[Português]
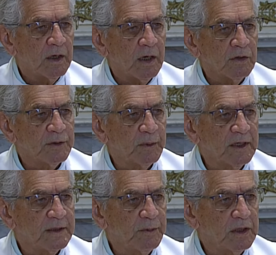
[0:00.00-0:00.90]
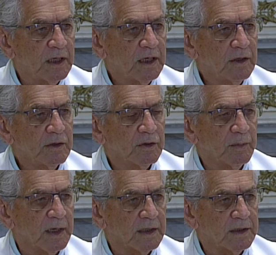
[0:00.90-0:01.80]
Ah, os presbiteranos do
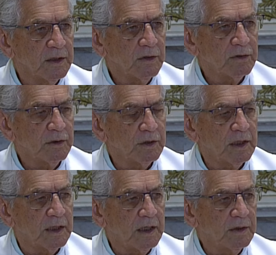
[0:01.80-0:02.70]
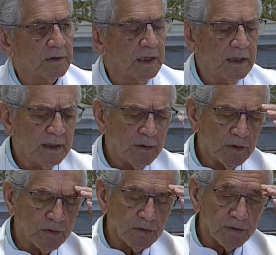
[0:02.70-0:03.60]
Brasil, os luteranos é, e
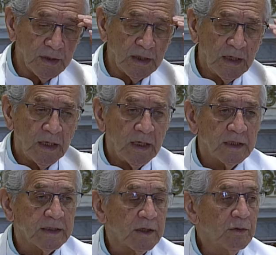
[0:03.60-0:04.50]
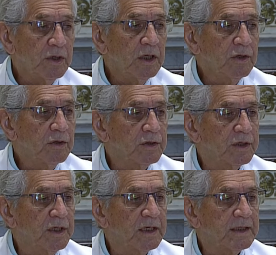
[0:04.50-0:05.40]
outros, né? estão
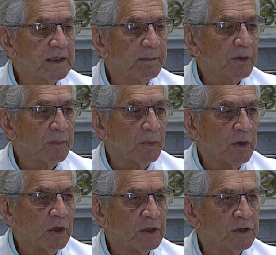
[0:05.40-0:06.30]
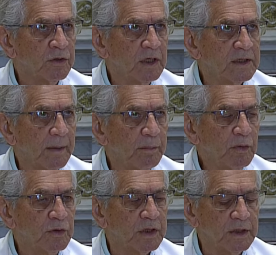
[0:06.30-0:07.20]
unidos nesse propósito, nessa
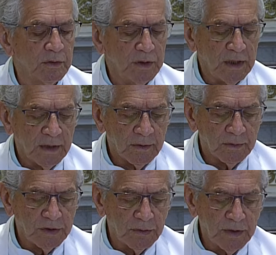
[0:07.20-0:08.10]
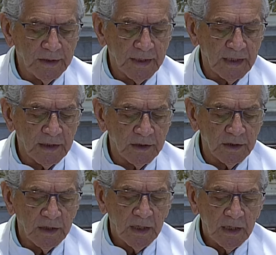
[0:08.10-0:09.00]
busca de união, de
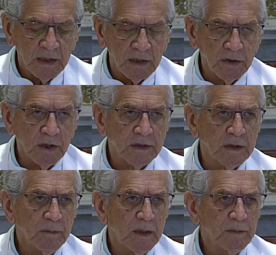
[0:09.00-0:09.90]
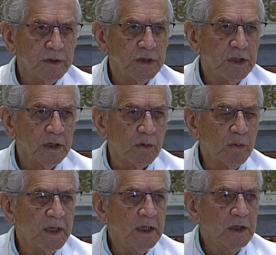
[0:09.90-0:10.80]
unidade, que nós chamamos de
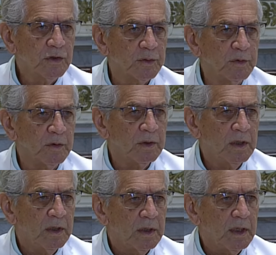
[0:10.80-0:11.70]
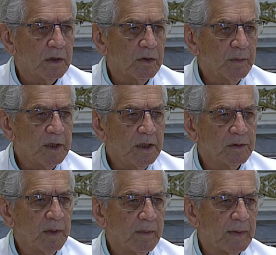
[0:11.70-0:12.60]
ecumenismo.
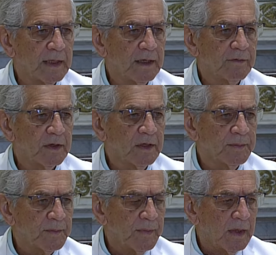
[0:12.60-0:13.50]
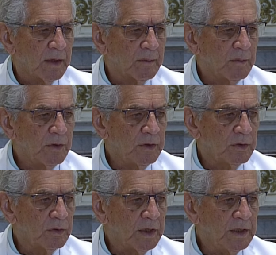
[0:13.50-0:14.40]
Ecumenismo é uma palavra
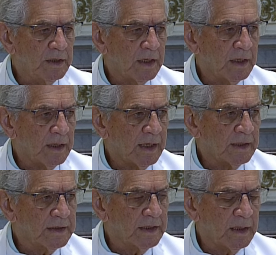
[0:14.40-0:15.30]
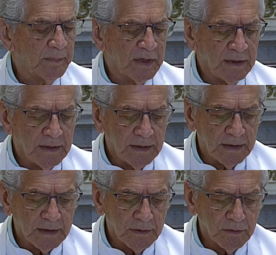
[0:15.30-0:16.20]
muito ainda a ser
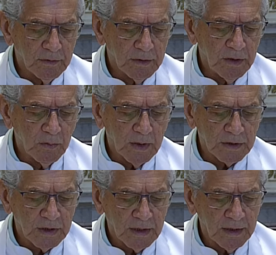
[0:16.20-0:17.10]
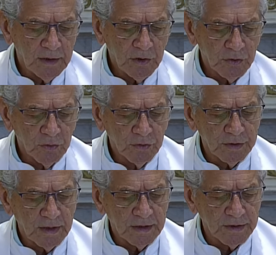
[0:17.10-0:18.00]
aprendida no linguajar
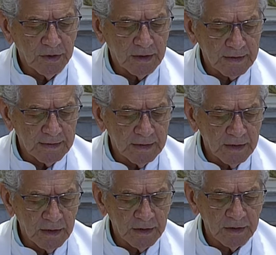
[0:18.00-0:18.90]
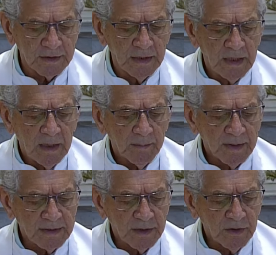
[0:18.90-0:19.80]
religioso das nossas igrejas,
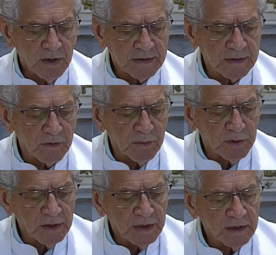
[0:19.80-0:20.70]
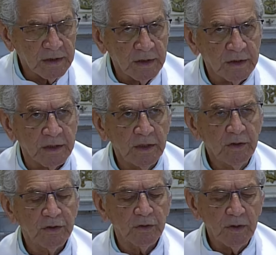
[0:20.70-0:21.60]
mas a nossa comunidade cristã
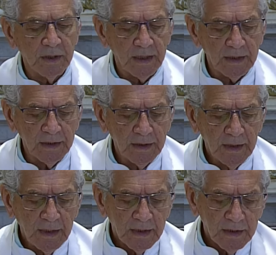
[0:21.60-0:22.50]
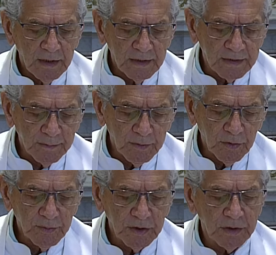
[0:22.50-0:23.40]
nos congrega nesse
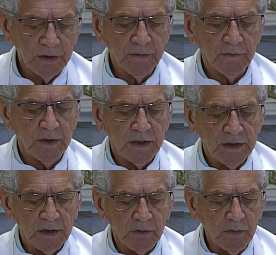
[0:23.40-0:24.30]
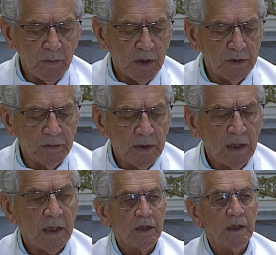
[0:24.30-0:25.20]
objetivo, né, de algum modo
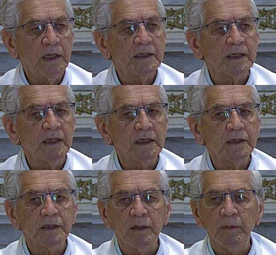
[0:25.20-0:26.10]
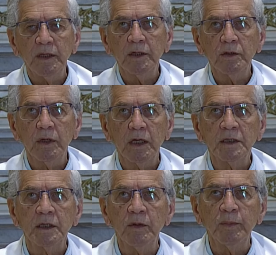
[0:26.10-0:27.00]
nessa, nessa semana de
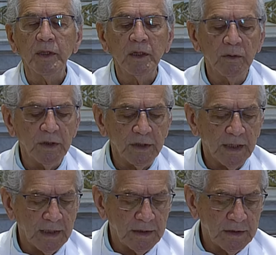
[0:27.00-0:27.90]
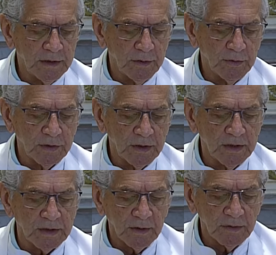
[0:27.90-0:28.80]
oração pela unidade dos
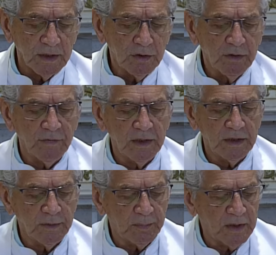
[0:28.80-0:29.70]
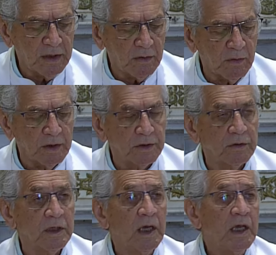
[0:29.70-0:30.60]
cristãos. É a novena de
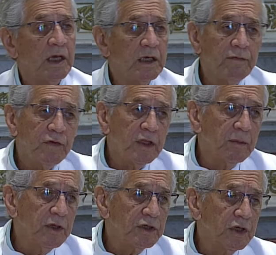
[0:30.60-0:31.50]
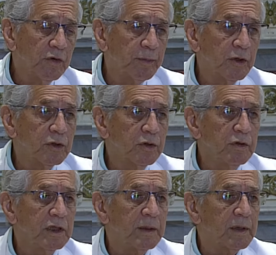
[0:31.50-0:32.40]
Pentecostes e finalmente é
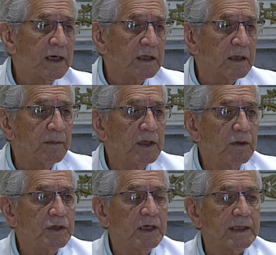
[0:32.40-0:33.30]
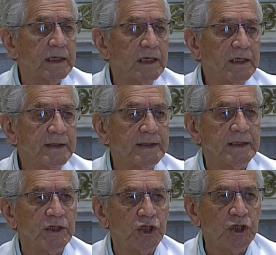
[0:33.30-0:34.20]
oportuno lembrar também no dia
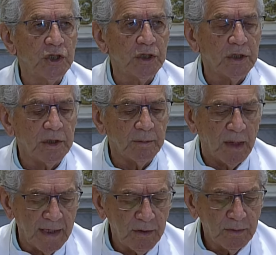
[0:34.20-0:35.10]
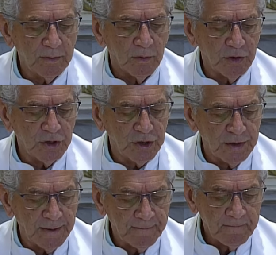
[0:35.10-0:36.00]
13 de maio, hoje,
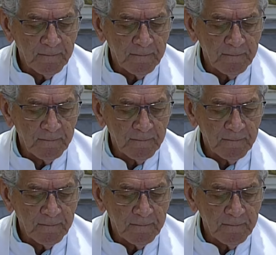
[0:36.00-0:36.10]
né?